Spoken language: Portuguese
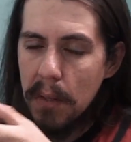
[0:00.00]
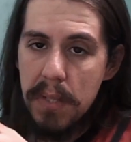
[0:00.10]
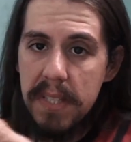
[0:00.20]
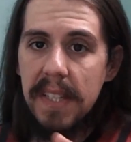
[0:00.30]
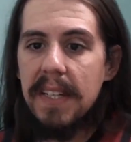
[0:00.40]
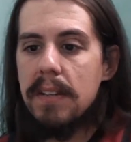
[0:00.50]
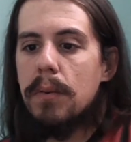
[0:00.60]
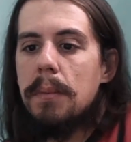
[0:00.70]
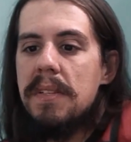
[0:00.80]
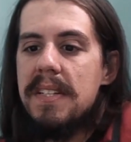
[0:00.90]
coisa até que
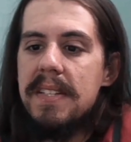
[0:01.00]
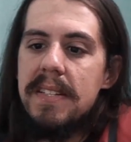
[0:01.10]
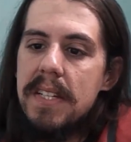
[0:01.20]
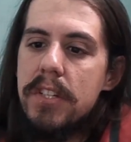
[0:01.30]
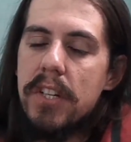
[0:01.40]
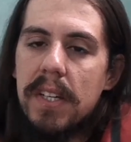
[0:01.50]
o MC Cid